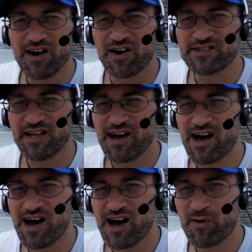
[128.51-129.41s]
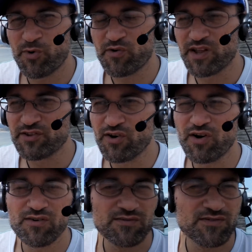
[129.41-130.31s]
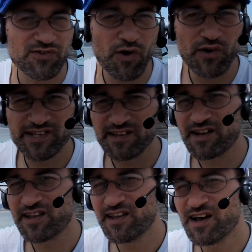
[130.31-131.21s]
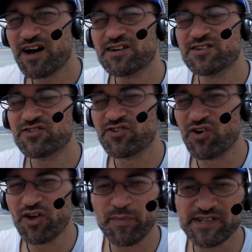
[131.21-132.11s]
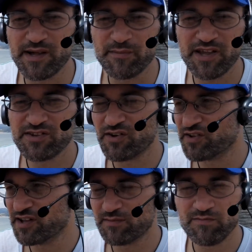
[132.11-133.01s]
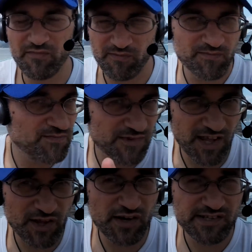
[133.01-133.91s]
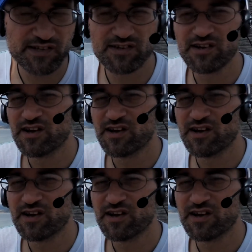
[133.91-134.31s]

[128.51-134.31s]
O sea, por cuanto todo es energía, todo es pensamiento de, Dios,